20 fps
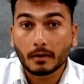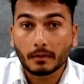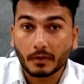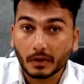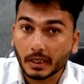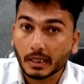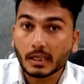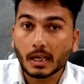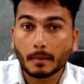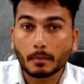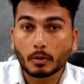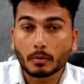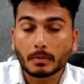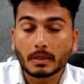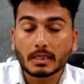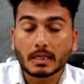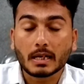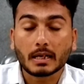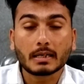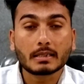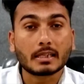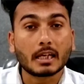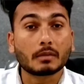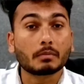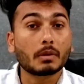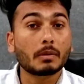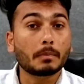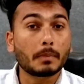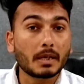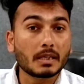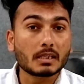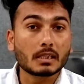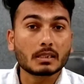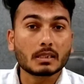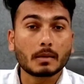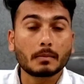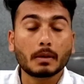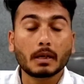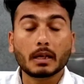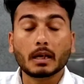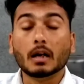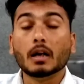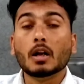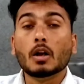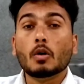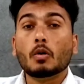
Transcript: फिटिंग आपको मिल जाएगा साथ में बेस अच्छा मिलेगा